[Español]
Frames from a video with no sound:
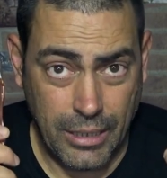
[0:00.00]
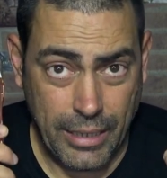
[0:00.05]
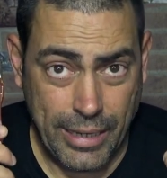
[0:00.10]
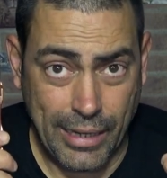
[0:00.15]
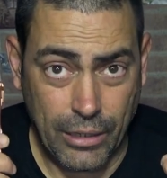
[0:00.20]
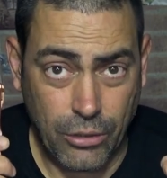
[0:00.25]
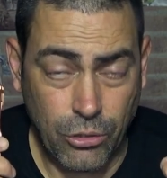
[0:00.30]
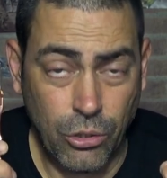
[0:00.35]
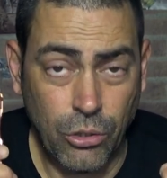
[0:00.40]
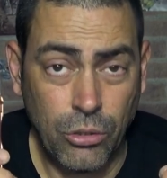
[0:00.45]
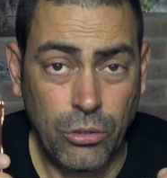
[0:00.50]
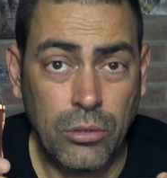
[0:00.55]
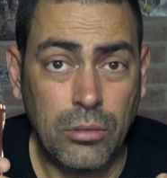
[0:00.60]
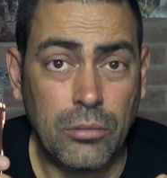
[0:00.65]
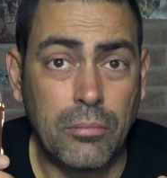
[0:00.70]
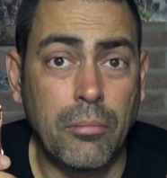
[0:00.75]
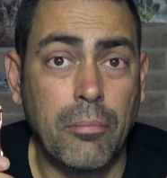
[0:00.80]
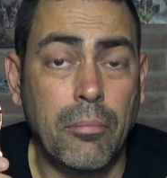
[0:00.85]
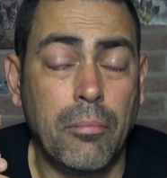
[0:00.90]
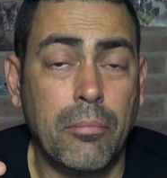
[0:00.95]
El clon
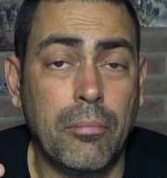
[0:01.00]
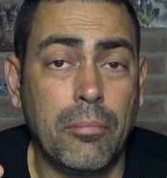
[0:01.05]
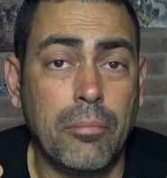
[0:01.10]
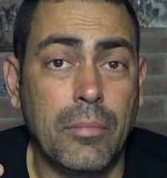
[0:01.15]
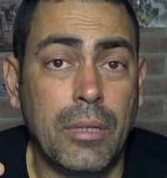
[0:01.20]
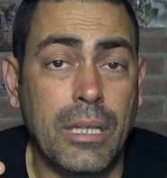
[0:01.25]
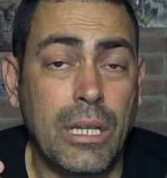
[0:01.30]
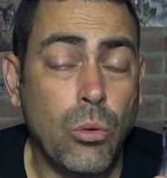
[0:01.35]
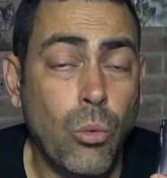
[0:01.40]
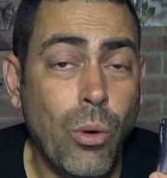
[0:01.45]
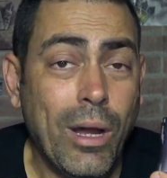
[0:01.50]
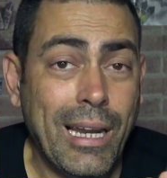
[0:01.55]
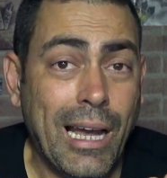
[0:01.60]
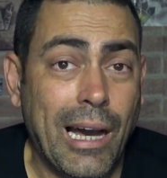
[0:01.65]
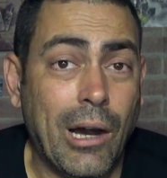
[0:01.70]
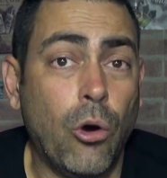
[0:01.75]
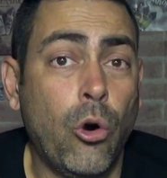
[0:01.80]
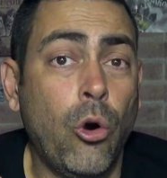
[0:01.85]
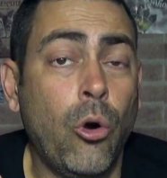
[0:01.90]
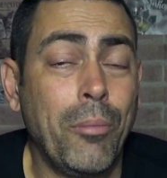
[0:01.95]
mm,
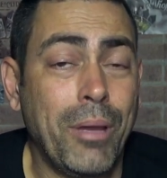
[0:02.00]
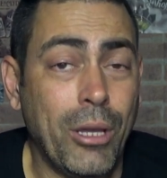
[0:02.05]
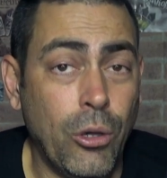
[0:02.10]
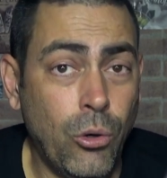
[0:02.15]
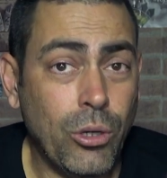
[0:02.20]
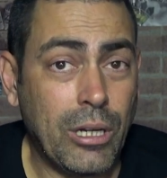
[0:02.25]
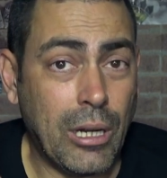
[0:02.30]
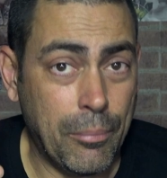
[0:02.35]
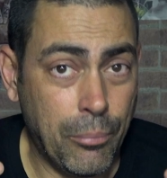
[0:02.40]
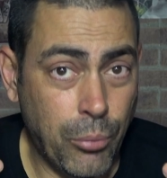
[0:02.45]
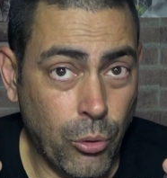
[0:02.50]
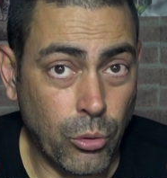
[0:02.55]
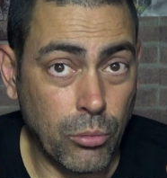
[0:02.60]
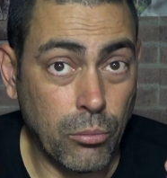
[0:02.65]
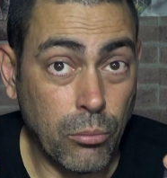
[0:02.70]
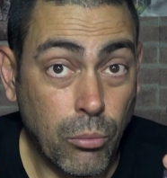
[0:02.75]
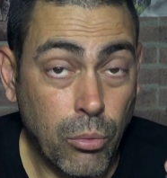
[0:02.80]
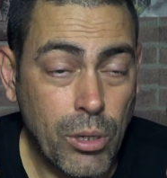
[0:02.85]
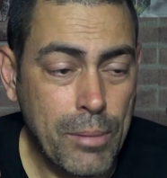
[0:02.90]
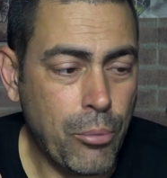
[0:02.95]
iguala o mejora por
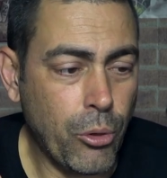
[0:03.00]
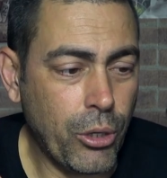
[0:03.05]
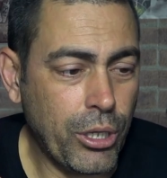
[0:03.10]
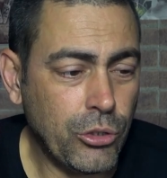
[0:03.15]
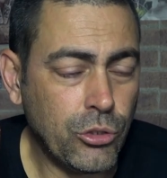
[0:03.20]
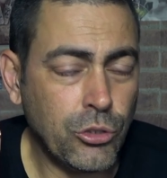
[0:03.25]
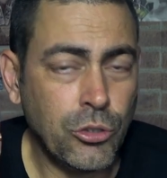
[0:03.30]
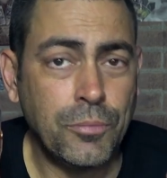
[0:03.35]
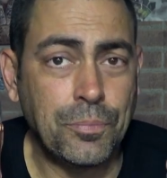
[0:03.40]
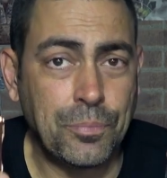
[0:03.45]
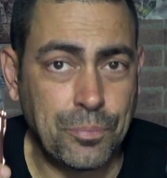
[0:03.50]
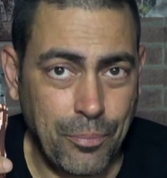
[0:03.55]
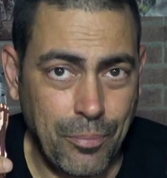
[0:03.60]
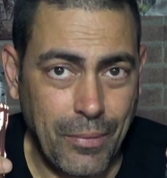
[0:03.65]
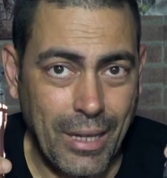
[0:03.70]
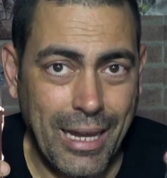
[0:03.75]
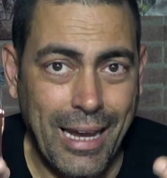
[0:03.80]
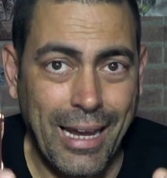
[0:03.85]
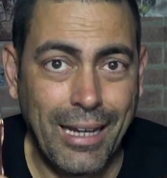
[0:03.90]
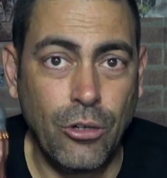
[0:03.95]
muy poquito
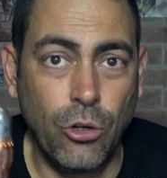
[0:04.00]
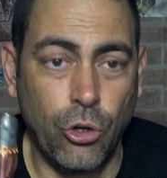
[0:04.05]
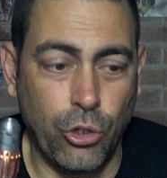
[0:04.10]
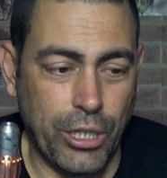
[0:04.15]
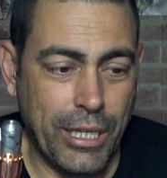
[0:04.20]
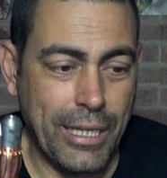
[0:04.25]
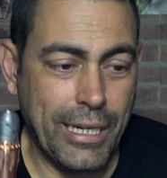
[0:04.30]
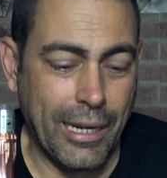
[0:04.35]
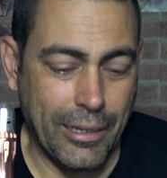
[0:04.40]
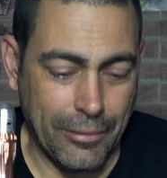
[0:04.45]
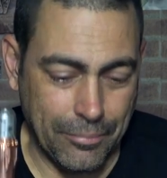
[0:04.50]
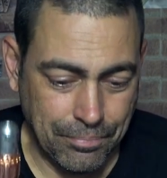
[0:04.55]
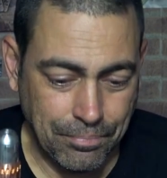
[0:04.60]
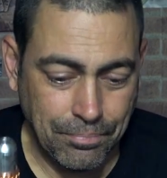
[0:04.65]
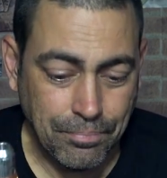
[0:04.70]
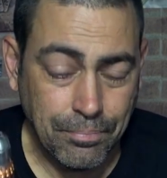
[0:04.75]
al original.